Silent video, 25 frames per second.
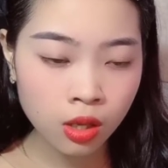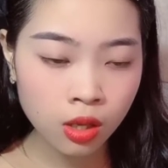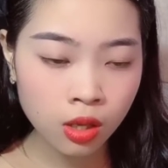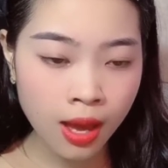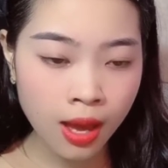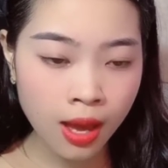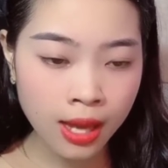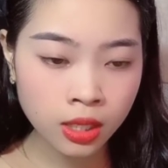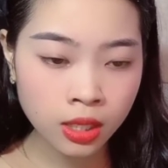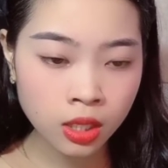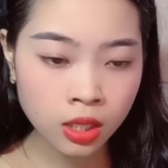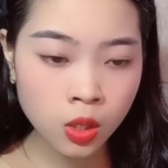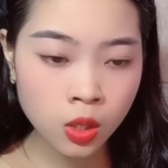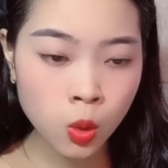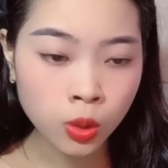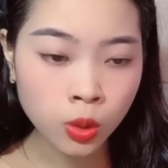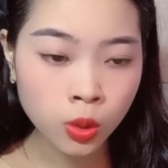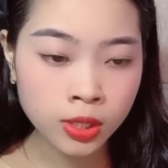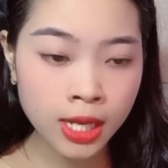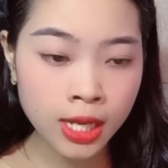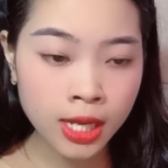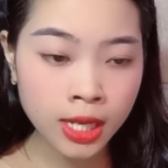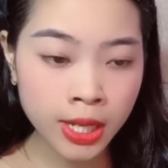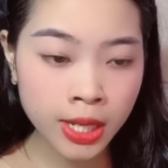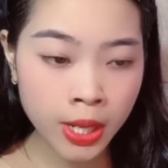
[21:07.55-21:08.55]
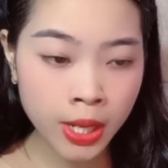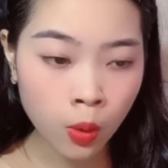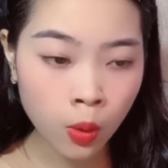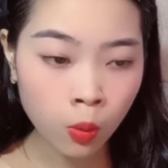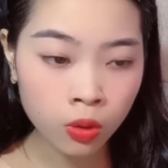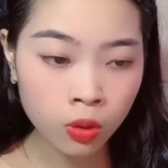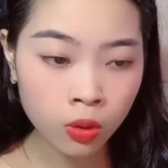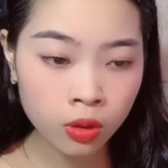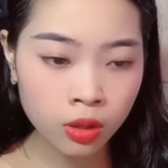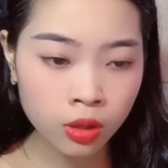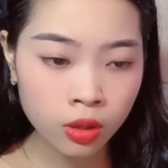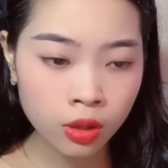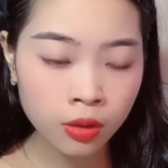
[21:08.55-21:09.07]
Hắn đột nhiên
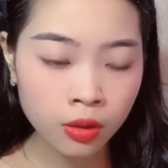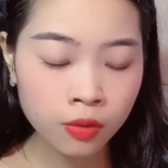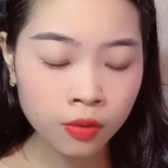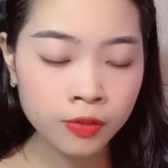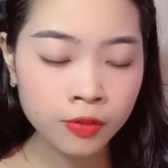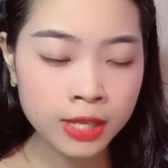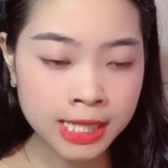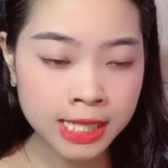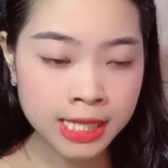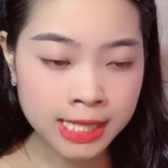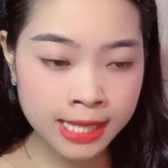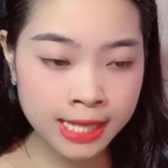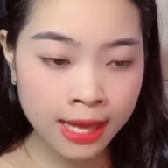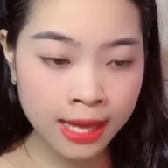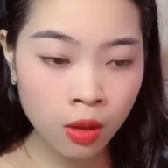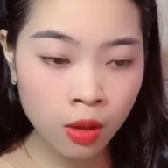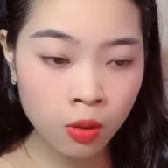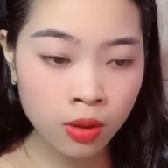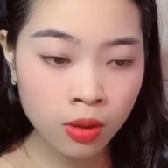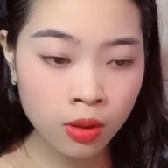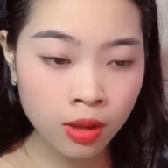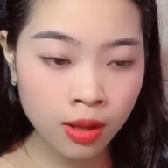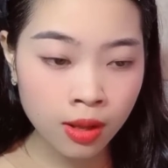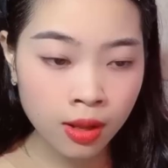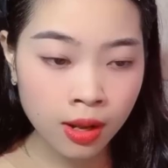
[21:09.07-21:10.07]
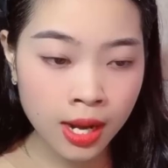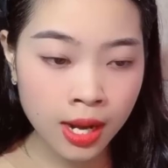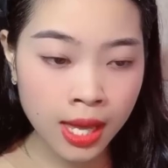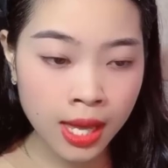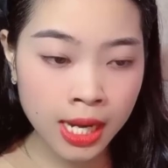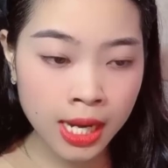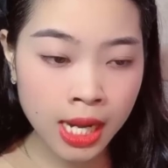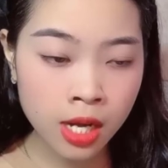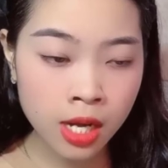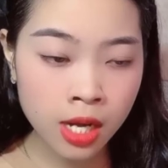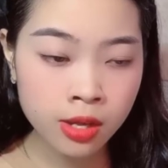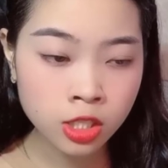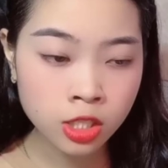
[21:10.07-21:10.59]
hiểu vì sao Lan
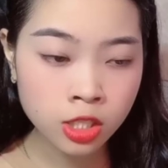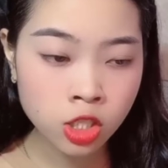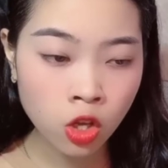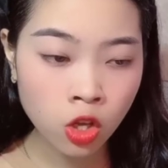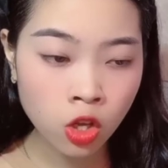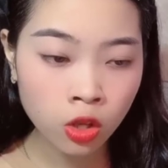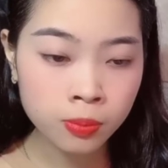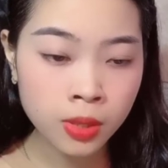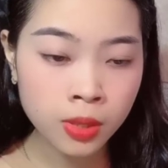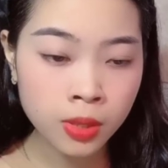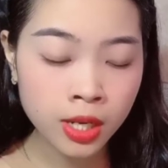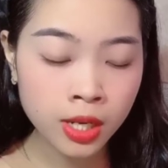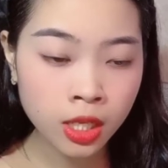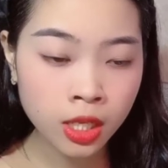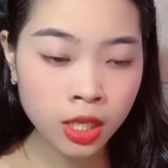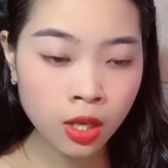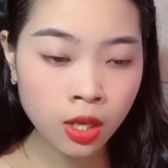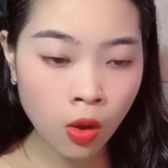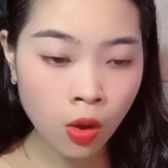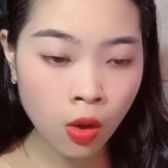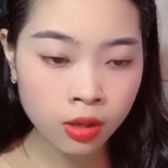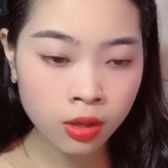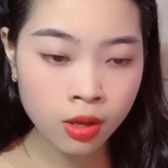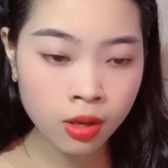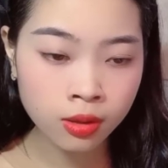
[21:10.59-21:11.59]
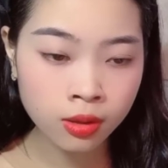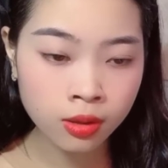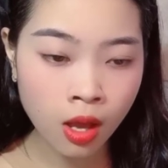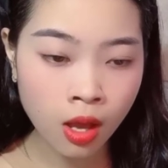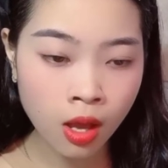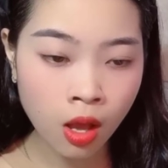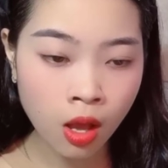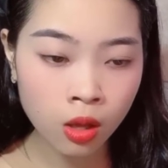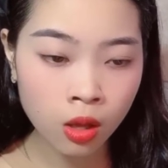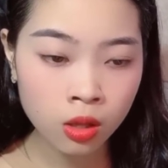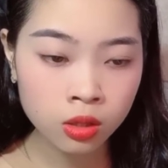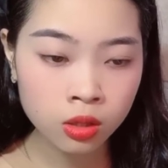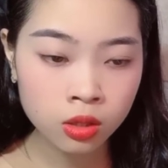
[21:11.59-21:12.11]
lại lựa chọn bước lên con đường
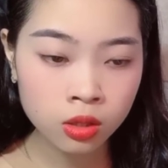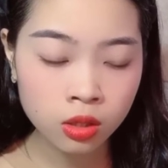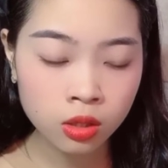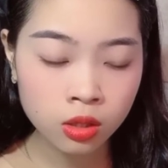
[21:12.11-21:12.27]
đó.